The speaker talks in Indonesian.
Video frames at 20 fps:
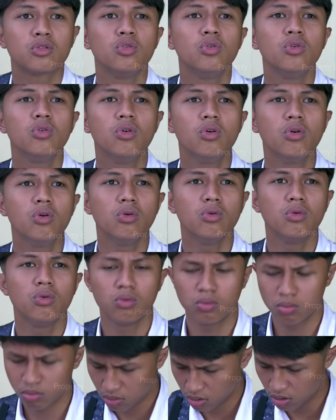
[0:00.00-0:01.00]
Tunggu.
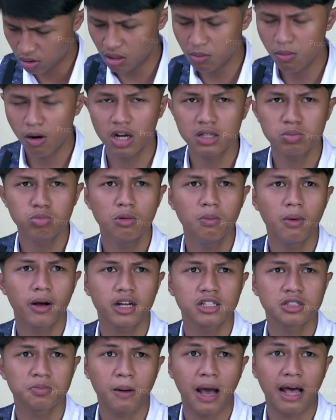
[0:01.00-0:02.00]
Ini bagus belum
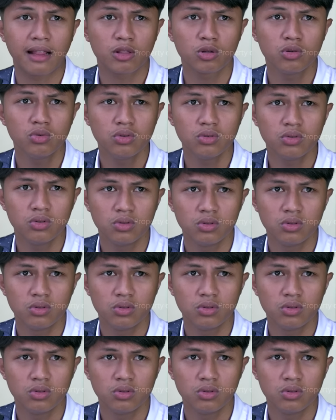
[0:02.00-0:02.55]
pakai sepatu.